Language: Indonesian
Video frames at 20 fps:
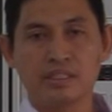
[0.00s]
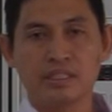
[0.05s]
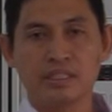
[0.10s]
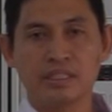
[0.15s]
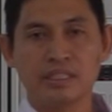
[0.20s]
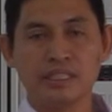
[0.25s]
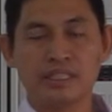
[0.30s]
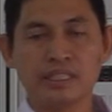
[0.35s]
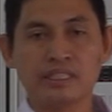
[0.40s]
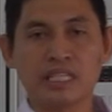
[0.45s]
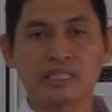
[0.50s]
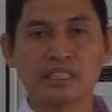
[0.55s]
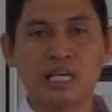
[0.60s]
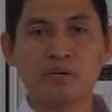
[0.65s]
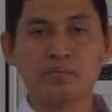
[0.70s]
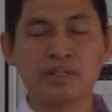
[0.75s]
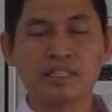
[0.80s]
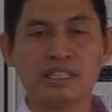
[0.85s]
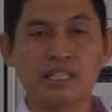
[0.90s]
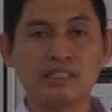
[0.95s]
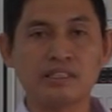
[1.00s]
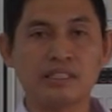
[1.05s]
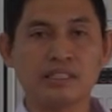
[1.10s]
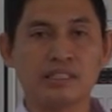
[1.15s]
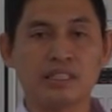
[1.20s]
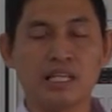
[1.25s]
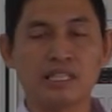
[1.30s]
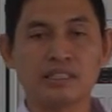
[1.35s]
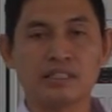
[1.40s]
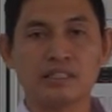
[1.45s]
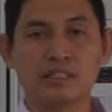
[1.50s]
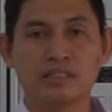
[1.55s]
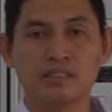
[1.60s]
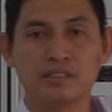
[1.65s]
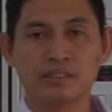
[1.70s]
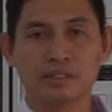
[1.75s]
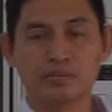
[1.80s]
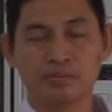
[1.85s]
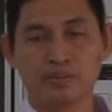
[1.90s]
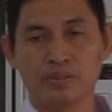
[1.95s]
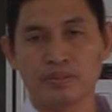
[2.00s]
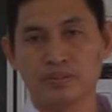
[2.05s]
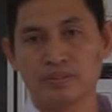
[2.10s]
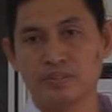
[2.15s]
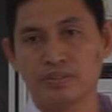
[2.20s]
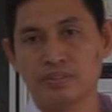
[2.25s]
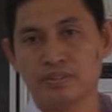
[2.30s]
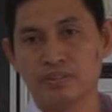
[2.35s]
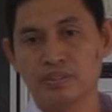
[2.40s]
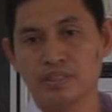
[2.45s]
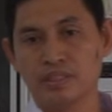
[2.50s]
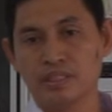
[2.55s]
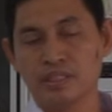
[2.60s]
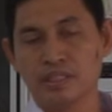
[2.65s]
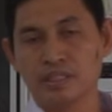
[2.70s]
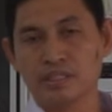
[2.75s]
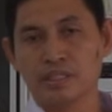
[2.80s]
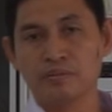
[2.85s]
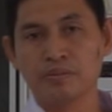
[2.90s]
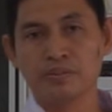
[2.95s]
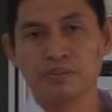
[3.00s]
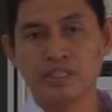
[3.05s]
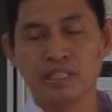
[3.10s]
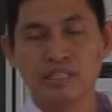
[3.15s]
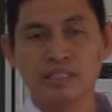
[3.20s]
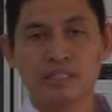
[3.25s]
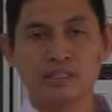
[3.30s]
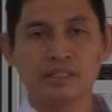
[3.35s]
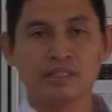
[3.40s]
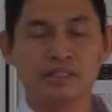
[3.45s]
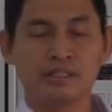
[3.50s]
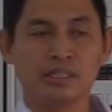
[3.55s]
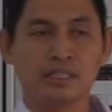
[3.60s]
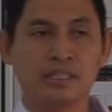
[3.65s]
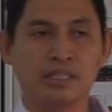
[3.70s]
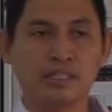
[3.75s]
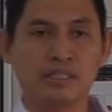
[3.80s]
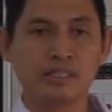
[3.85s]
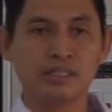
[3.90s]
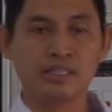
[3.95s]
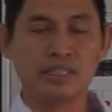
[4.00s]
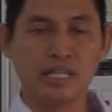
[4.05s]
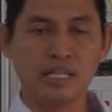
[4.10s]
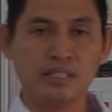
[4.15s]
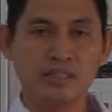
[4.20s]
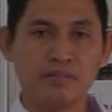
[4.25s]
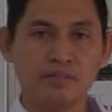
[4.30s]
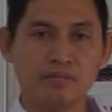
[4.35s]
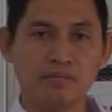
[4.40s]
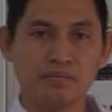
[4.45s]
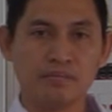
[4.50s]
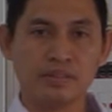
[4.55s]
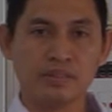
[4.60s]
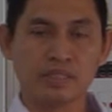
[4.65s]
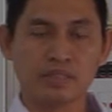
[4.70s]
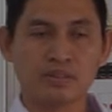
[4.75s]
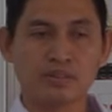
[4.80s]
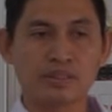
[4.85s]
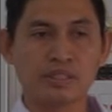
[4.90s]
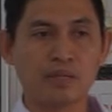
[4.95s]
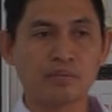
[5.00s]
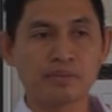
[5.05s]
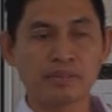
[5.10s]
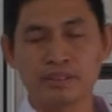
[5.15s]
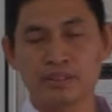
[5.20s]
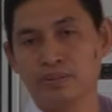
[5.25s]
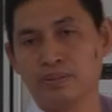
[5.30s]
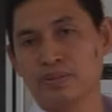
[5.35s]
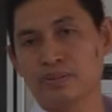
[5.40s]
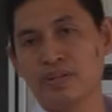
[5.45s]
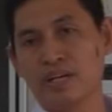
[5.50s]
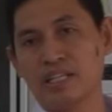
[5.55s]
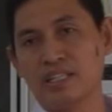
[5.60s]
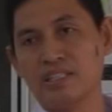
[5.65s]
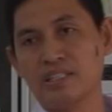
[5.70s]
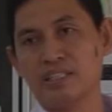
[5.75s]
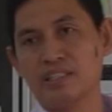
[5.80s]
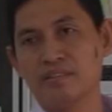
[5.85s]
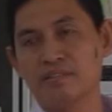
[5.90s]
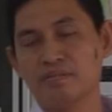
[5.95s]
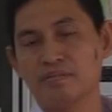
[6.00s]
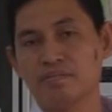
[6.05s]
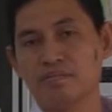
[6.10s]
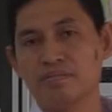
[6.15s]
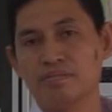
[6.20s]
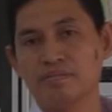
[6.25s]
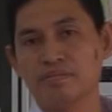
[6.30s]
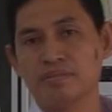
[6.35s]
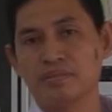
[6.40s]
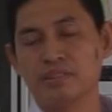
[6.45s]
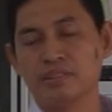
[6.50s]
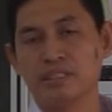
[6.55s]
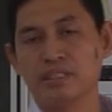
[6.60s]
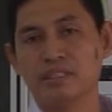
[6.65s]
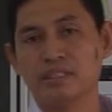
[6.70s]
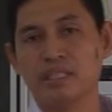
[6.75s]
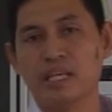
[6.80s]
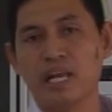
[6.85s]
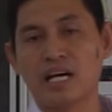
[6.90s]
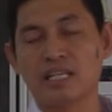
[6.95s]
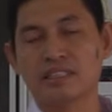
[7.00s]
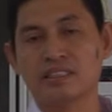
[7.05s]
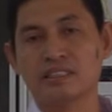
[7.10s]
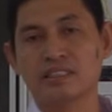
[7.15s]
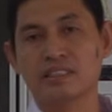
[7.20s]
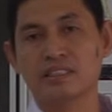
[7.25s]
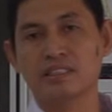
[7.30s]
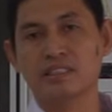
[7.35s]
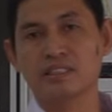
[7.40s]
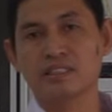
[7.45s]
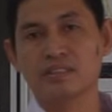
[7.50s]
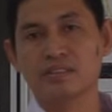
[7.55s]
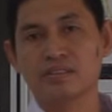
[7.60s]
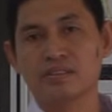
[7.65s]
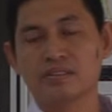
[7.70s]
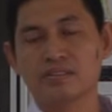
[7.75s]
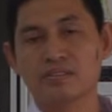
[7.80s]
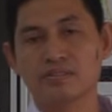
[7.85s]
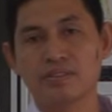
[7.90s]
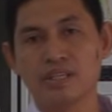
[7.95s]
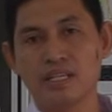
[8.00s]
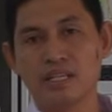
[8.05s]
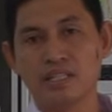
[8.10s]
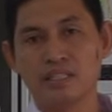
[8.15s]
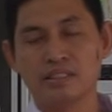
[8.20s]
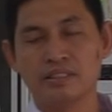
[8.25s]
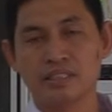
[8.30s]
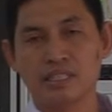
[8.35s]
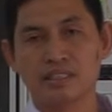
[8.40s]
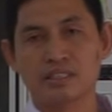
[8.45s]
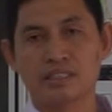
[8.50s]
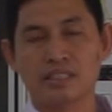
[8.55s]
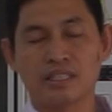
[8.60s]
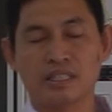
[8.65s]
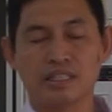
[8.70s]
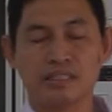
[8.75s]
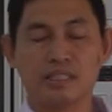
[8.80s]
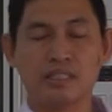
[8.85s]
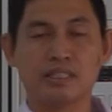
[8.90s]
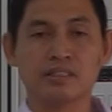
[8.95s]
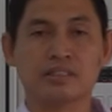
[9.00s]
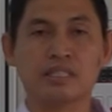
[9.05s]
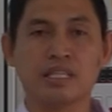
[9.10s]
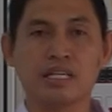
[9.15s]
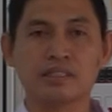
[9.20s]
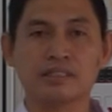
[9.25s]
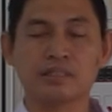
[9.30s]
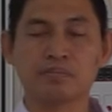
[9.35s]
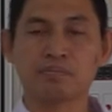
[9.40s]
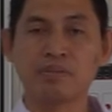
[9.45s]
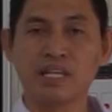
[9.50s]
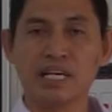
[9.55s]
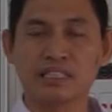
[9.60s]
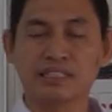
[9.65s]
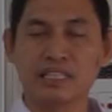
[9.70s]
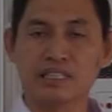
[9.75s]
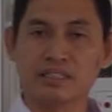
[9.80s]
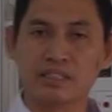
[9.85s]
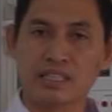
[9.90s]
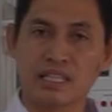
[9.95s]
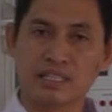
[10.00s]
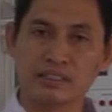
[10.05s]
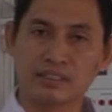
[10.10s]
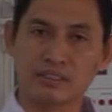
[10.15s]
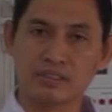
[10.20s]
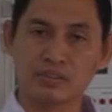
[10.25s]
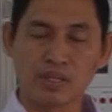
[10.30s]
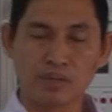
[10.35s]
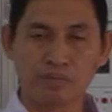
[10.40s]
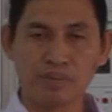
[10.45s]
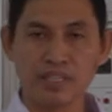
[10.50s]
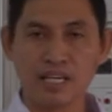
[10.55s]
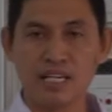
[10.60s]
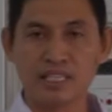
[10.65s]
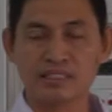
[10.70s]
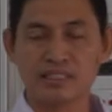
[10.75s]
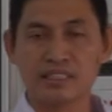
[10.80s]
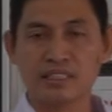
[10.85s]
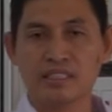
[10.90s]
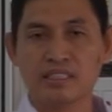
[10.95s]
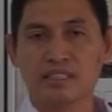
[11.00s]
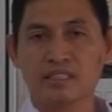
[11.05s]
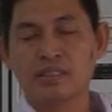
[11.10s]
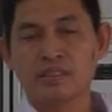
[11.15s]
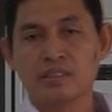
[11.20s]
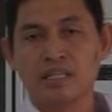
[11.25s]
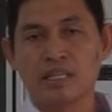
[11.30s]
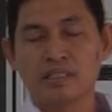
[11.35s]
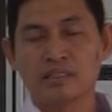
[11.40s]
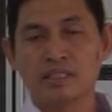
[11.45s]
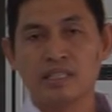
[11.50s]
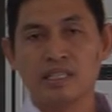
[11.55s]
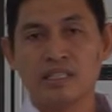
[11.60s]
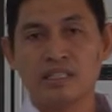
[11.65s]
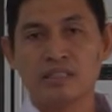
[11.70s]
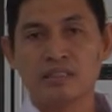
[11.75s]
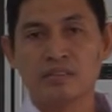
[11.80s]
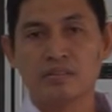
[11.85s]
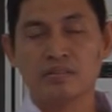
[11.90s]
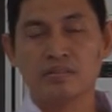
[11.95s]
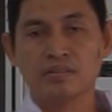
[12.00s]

Ini kita sampaikan di kelas 10. Kemudian yang di J3 yang sudah penjuruan di kelas 2 eh, dan kelas, eh, kelas 11 dan kelas 12 ada